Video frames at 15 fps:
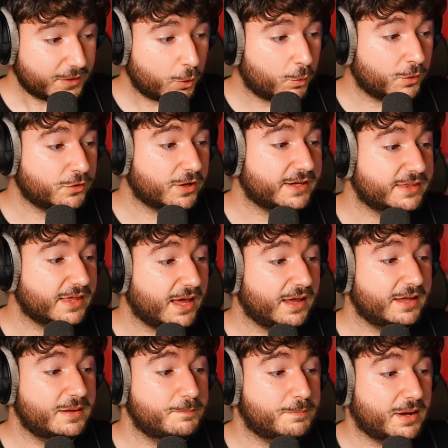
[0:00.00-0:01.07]
cuando Aida,
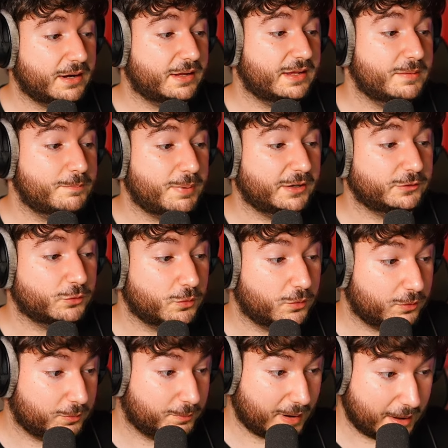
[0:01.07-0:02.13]

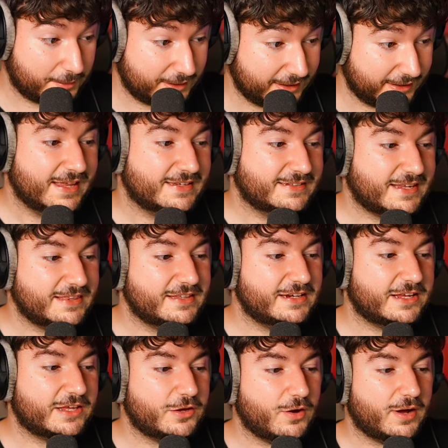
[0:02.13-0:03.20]
imperturbable, se
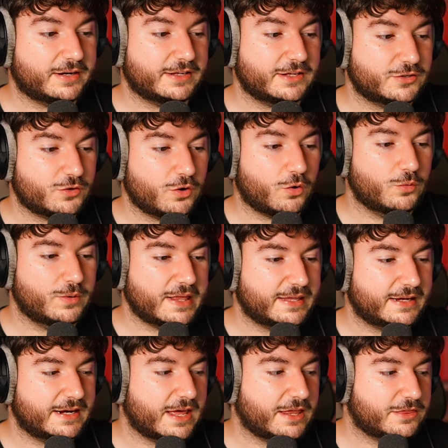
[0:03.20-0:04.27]
dirigió a riesgo con una
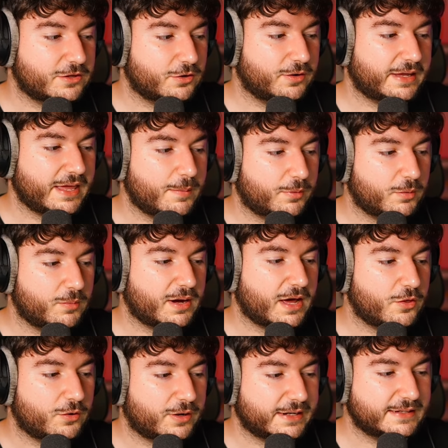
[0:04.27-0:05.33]
declaración que ha
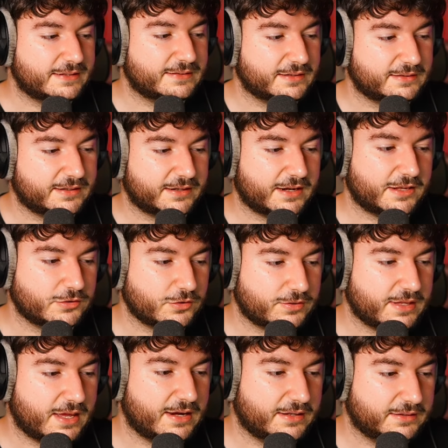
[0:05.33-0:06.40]
provocado risas en redes
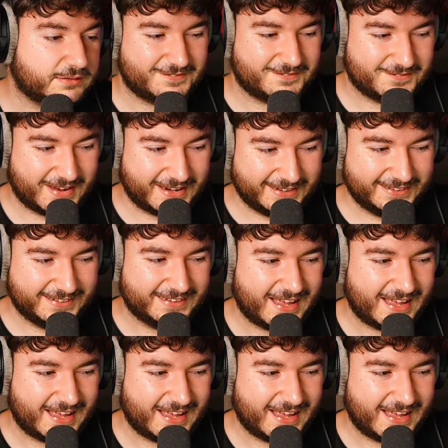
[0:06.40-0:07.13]
sociales, ¿vale?